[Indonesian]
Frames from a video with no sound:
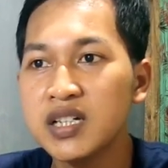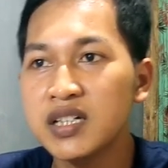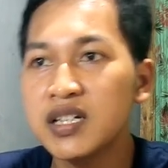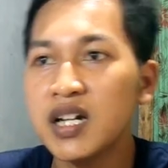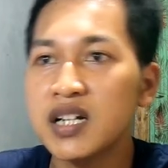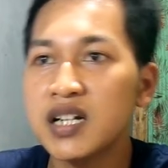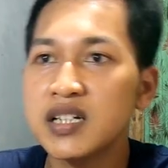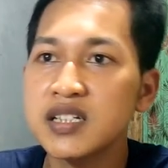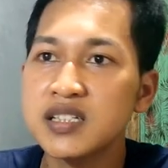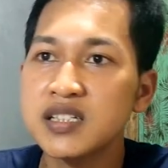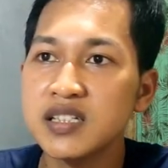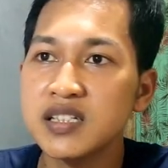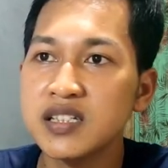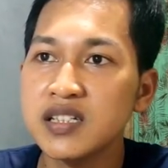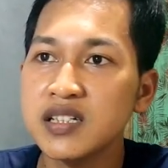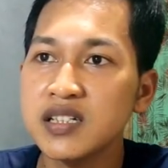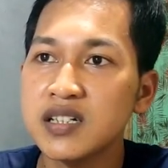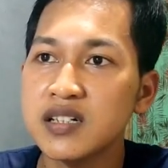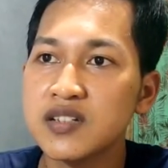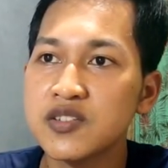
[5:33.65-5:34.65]
Dan di
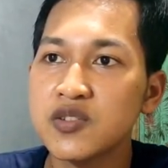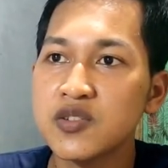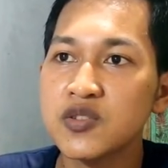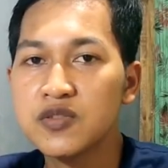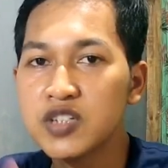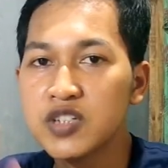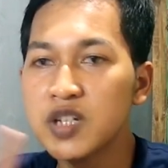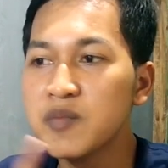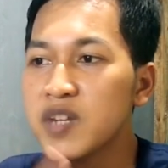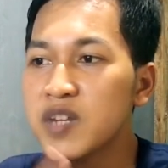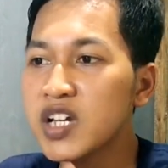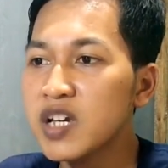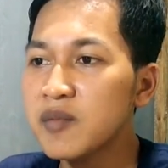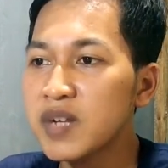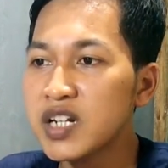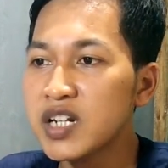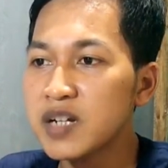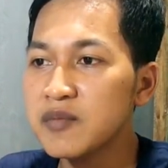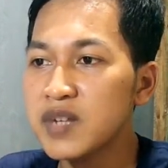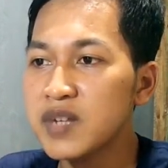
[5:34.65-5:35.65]
sini e, contohnya
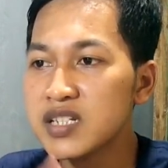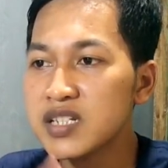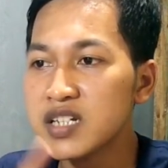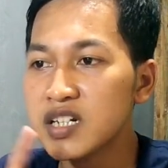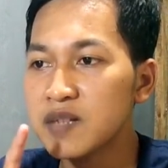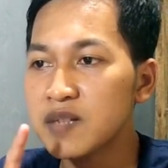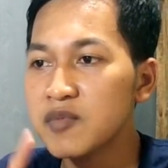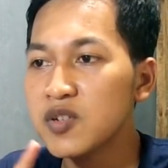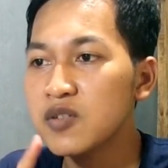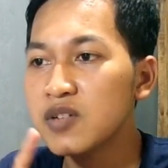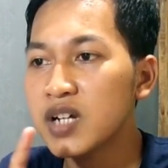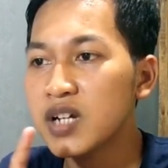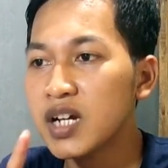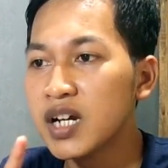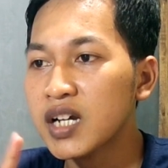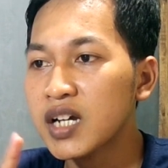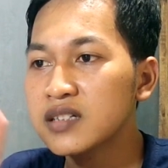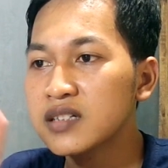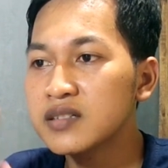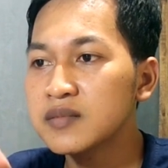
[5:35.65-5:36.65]
bagaimana Bang cara
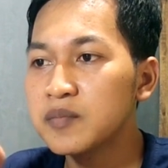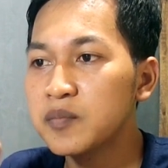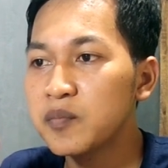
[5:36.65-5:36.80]
menggunakan